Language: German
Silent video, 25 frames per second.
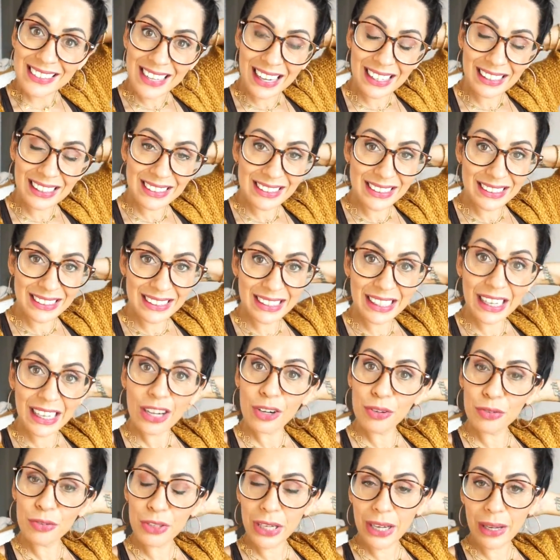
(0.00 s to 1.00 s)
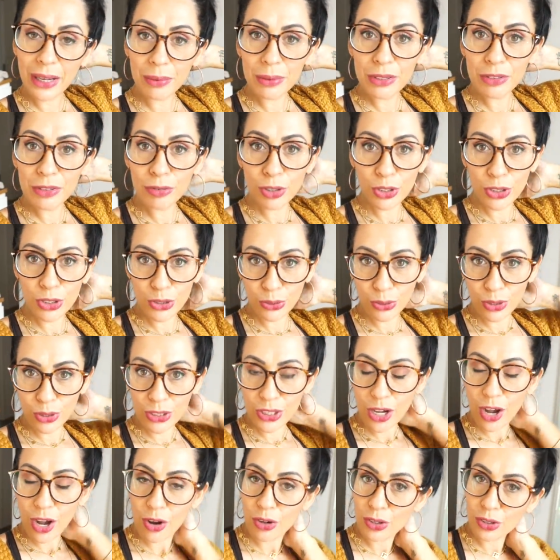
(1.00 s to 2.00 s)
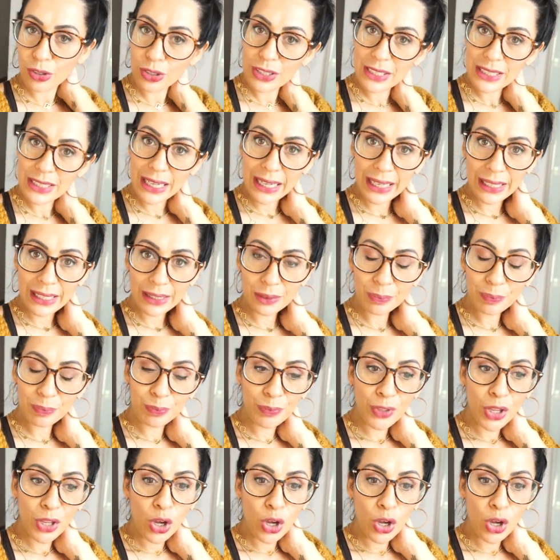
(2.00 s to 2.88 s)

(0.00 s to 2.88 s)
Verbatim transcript: Sachen, die ich gekauft habe, die wollte ich euch auch noch zeigen.